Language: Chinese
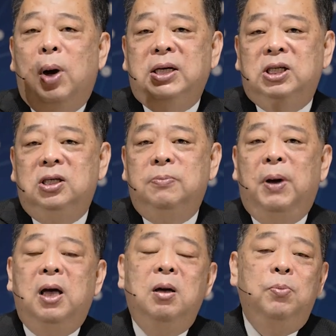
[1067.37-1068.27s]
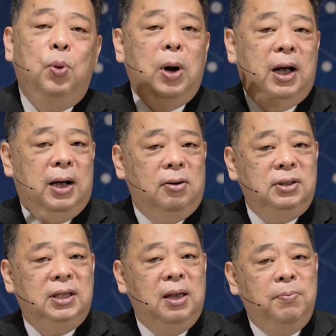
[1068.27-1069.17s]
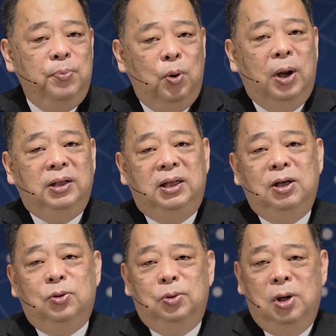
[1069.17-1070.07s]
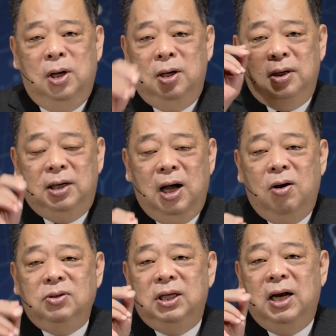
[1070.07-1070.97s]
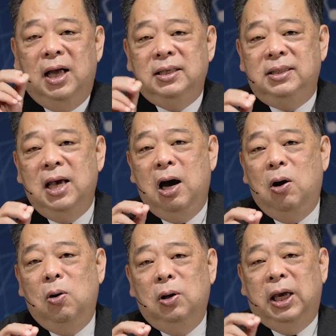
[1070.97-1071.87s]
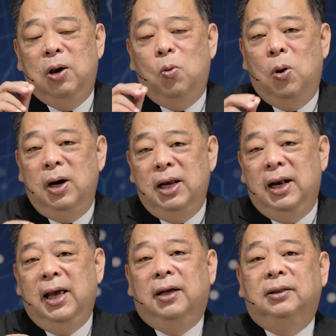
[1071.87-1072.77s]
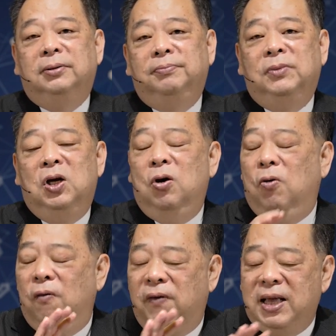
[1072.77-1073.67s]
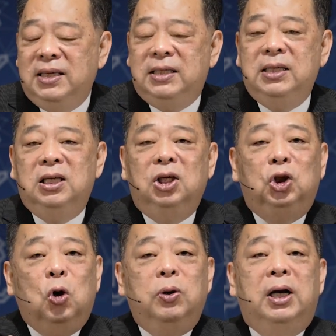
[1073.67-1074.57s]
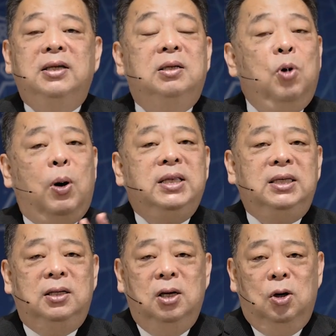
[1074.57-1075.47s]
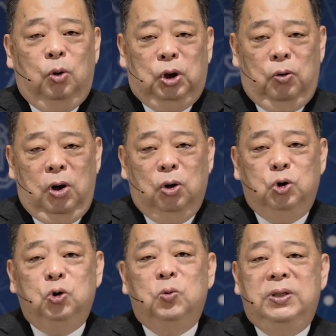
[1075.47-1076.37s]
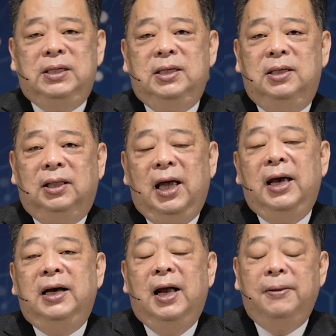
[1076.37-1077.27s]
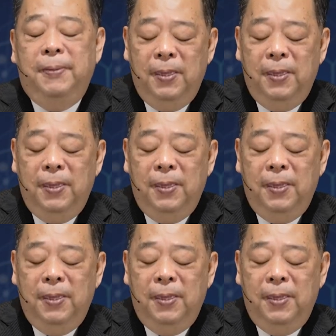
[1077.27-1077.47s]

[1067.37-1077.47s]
不管失败，不管高山，不管低谷。靠着那家给我力量的，我凡事都能，什么环境我都能够处之泰然。